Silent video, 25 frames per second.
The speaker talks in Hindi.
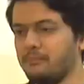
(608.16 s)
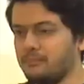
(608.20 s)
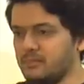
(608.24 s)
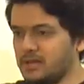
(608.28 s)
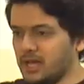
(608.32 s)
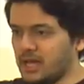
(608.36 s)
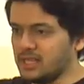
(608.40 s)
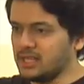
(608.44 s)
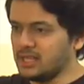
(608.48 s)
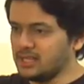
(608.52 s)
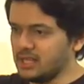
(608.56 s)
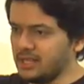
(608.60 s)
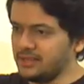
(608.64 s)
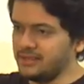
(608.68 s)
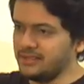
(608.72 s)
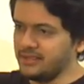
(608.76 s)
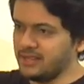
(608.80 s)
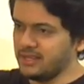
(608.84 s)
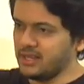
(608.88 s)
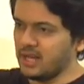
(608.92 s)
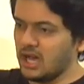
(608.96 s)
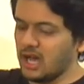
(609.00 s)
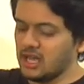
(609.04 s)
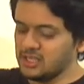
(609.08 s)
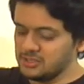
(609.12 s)
दादा दादी की
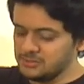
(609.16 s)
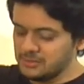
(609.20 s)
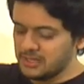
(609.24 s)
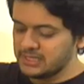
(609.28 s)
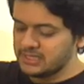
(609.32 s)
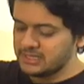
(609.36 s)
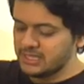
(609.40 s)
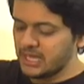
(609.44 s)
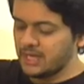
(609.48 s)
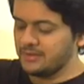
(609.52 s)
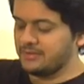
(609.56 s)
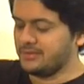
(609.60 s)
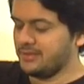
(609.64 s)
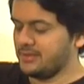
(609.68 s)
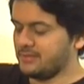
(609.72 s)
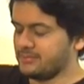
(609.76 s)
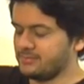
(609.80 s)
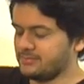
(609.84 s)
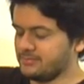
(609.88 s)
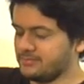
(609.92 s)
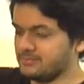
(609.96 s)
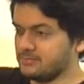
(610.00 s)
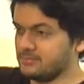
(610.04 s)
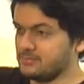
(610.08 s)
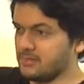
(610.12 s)
खास बात क्या थी
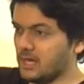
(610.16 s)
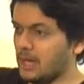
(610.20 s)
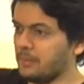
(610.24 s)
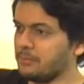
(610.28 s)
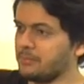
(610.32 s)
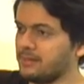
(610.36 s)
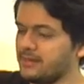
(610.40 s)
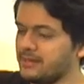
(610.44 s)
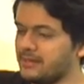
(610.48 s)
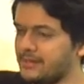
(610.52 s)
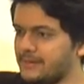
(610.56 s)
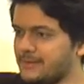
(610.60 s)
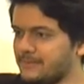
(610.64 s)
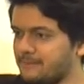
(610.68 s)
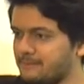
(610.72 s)
आपके लिए